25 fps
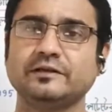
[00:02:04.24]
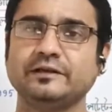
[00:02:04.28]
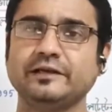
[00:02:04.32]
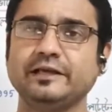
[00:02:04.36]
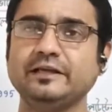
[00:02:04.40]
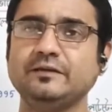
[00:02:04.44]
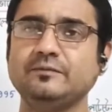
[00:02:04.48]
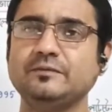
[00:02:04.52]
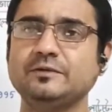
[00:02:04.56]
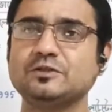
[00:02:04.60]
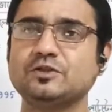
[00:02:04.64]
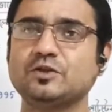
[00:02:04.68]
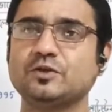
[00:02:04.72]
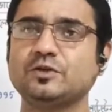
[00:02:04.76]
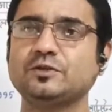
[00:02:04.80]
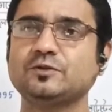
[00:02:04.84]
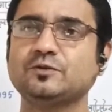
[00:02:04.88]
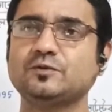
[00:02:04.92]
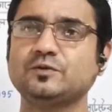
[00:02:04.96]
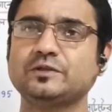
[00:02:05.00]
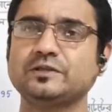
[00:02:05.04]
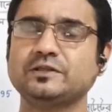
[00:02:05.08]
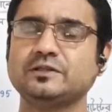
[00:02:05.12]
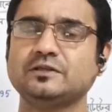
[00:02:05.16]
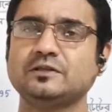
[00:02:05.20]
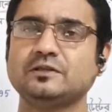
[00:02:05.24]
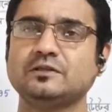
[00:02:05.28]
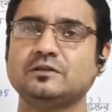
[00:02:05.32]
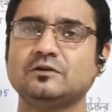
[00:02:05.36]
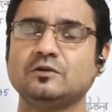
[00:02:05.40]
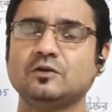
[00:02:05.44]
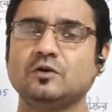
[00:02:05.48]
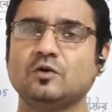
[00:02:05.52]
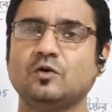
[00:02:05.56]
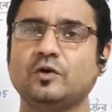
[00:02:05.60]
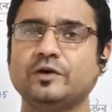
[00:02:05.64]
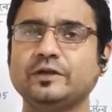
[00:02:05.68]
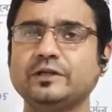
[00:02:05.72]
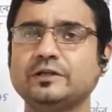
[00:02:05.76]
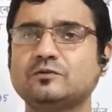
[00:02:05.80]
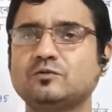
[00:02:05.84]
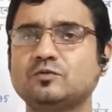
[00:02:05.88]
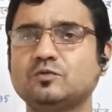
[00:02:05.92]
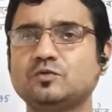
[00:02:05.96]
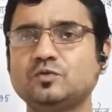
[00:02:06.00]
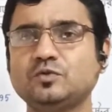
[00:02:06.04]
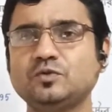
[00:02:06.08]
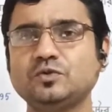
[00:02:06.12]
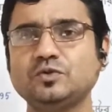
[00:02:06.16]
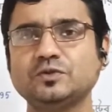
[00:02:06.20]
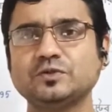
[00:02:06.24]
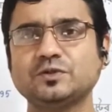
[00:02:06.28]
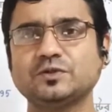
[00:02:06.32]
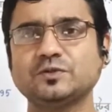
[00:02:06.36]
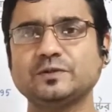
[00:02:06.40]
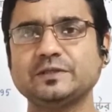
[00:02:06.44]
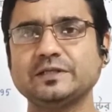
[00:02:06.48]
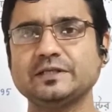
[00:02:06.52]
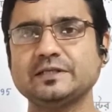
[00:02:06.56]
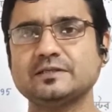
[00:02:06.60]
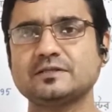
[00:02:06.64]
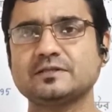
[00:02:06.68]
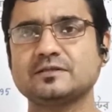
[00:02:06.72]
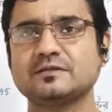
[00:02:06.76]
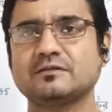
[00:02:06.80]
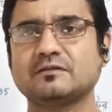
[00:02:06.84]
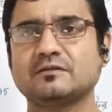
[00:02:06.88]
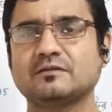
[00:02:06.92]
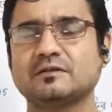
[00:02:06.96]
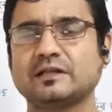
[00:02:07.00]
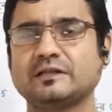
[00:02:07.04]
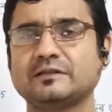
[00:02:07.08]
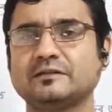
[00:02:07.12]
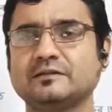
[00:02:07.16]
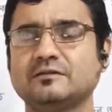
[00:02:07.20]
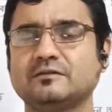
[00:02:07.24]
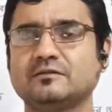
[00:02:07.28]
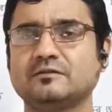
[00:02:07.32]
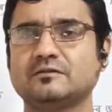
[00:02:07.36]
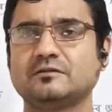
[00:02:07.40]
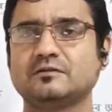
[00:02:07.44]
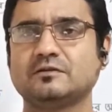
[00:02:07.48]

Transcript: এই বিষয়গুলি অনেক উন্নত দেশ তাদের